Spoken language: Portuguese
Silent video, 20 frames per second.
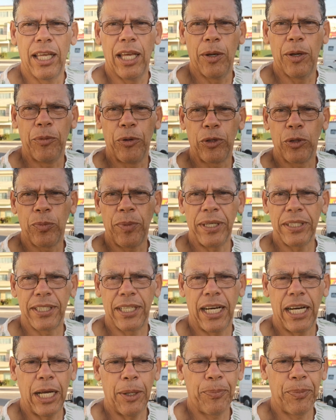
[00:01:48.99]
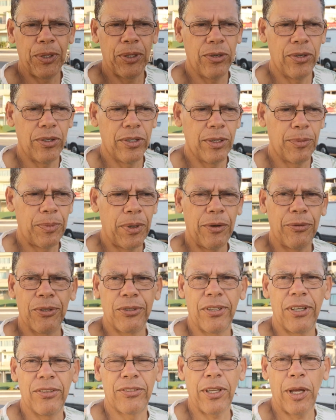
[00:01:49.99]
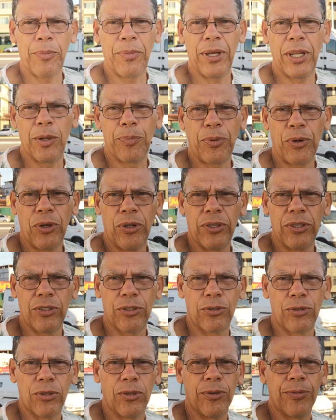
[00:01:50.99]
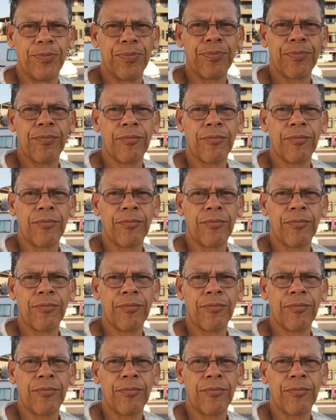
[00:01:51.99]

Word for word: é muito mais rápido para vocês saberem por onde estou.